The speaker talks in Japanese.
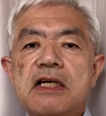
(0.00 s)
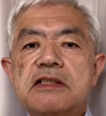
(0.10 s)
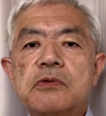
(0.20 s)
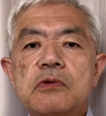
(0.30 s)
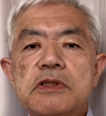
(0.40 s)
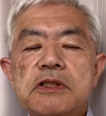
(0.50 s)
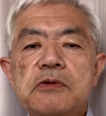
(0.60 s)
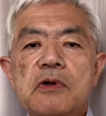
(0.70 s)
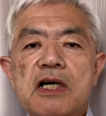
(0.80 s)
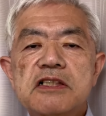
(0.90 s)
送
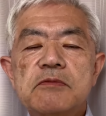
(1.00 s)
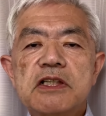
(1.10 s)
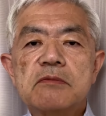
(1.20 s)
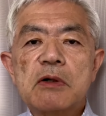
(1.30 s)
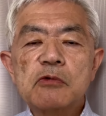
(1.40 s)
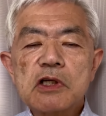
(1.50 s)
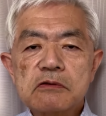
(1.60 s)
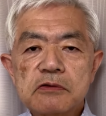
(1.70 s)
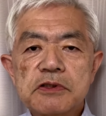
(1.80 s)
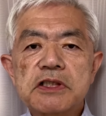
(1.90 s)
信を始めて間もな
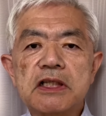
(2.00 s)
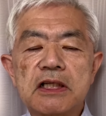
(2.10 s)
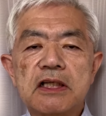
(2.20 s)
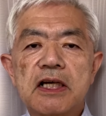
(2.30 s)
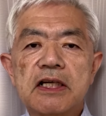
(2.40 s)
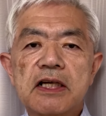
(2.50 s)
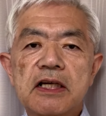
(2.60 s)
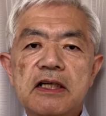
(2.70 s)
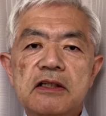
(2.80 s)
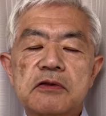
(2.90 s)
くの時期、
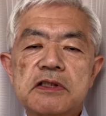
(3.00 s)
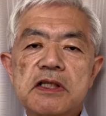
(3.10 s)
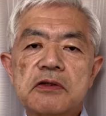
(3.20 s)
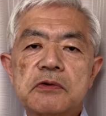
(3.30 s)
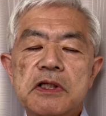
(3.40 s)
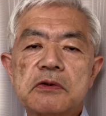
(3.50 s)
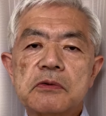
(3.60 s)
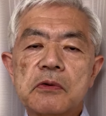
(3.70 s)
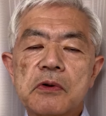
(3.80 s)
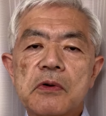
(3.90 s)
えー、と、2005
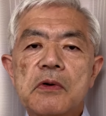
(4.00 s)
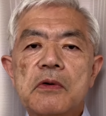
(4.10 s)
年の